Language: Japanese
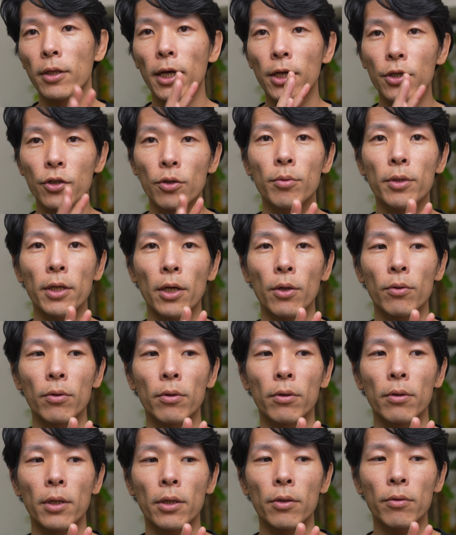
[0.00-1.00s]
大丈夫だよっ
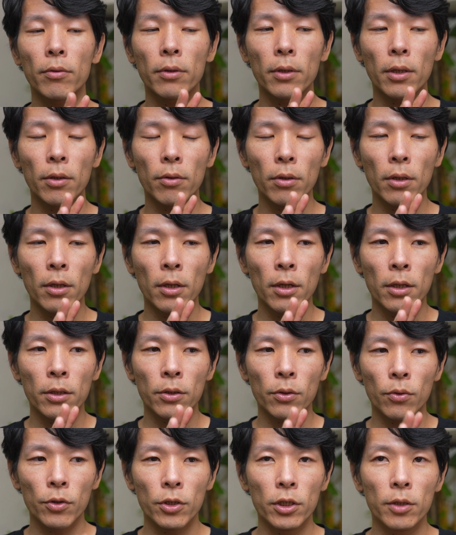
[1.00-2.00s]
て言ってる、
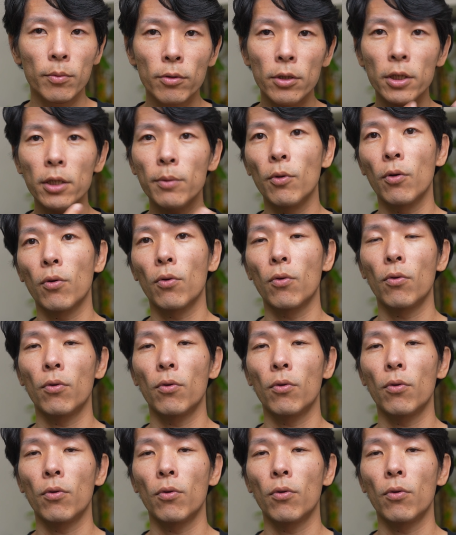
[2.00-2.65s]
その自分にも